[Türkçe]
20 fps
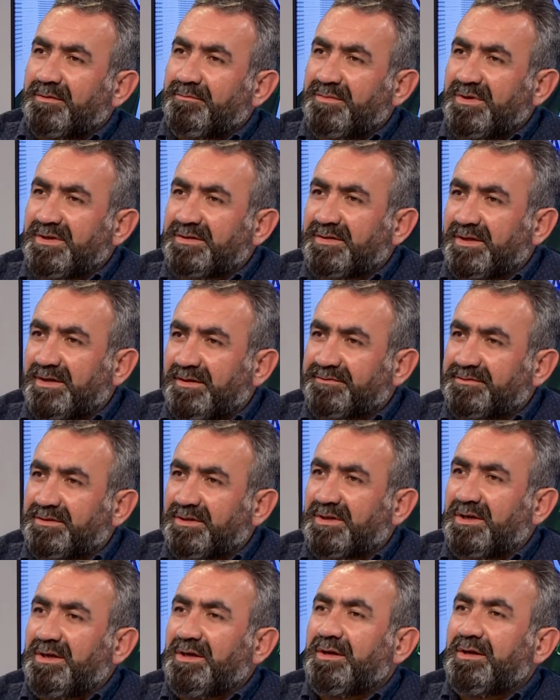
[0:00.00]
Bir tarafta
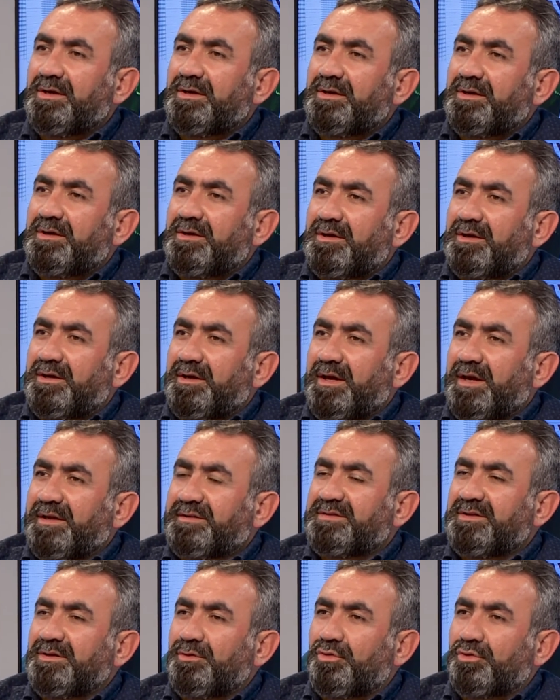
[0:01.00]
da
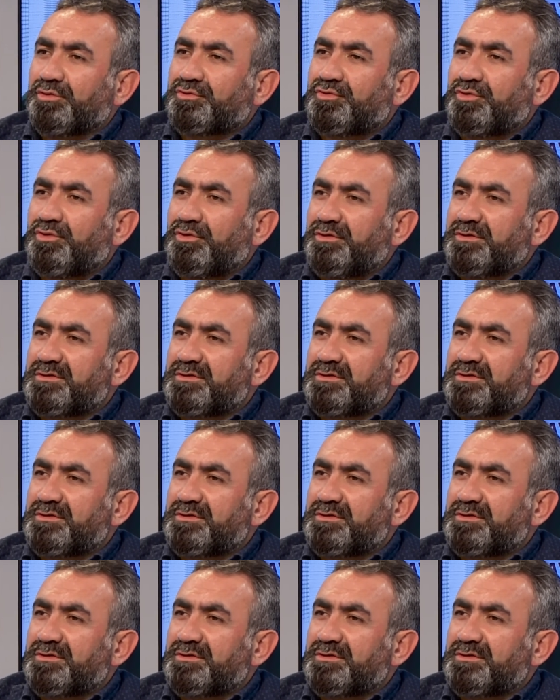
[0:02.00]
eti, otu,